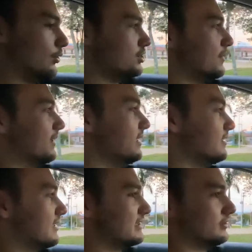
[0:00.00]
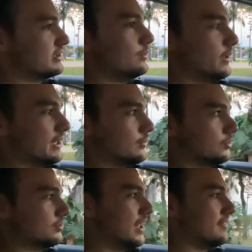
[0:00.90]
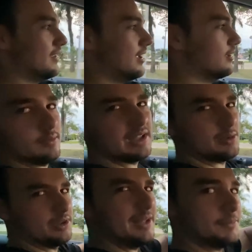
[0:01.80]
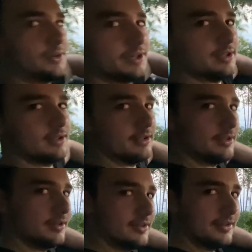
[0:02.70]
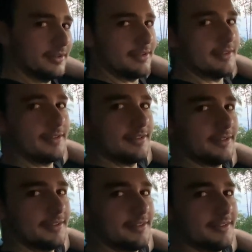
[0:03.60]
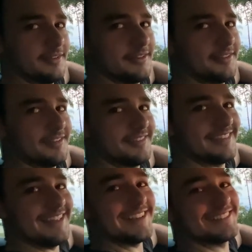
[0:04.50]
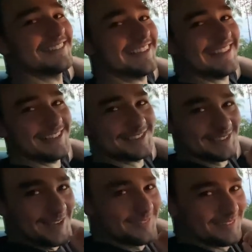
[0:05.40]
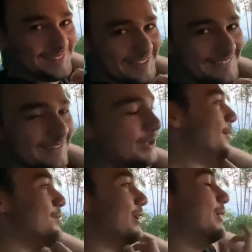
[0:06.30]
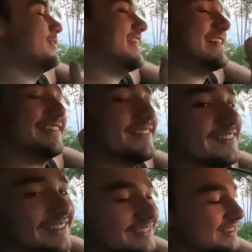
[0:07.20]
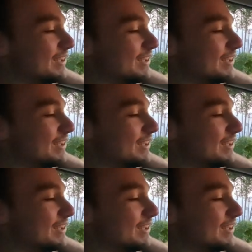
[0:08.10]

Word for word: hoje e amanhã, Andrezão? 50 conto dá? Será? 50 conto tá bom, né? Acho que a gente não chega nem no shopping com isso. Você acha que não chega nem no shopping com 50 conto? Por que, que o Andrezão tá falando do